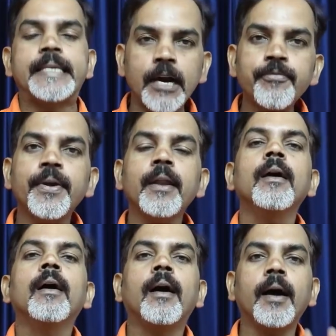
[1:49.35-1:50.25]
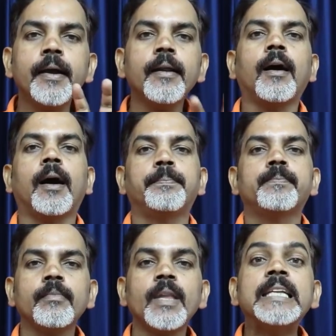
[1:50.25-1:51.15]
या फिर अगर
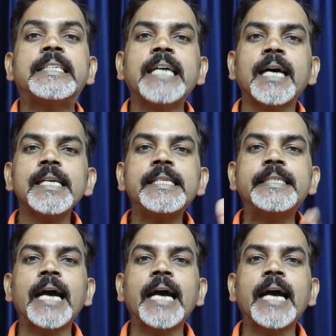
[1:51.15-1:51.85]
आप ज़्यादा